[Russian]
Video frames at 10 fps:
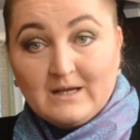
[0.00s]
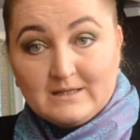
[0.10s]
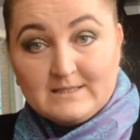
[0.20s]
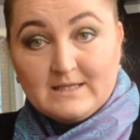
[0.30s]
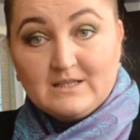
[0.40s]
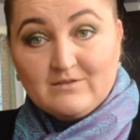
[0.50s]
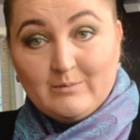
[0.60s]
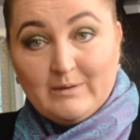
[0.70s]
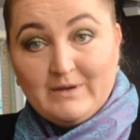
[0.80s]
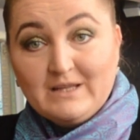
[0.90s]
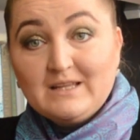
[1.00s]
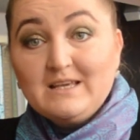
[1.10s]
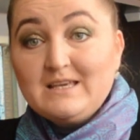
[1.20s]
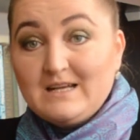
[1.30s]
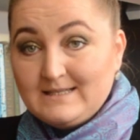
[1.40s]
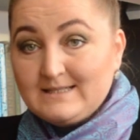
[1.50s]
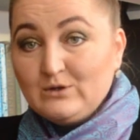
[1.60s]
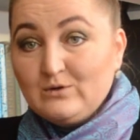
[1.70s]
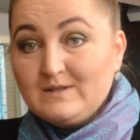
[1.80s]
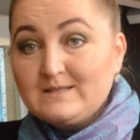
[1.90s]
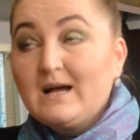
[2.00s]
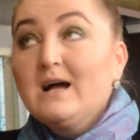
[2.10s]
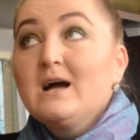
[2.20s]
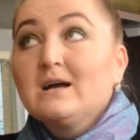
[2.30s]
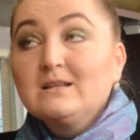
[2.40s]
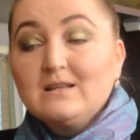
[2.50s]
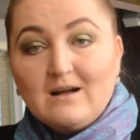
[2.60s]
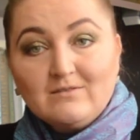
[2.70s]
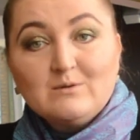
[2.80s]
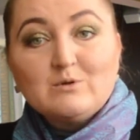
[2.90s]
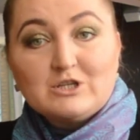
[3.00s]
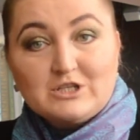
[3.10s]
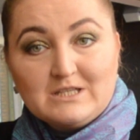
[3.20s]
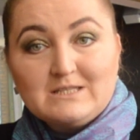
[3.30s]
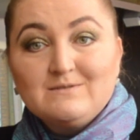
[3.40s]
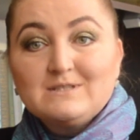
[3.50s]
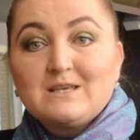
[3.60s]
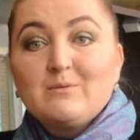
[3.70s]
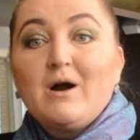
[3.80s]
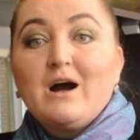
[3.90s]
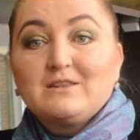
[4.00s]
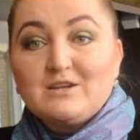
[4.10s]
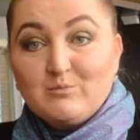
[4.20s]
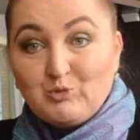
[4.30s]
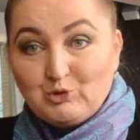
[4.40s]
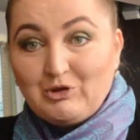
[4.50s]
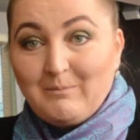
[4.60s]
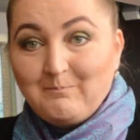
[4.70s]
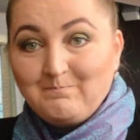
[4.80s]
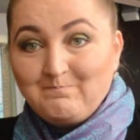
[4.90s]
С этого момента ель становится главным рождественским атрибутом.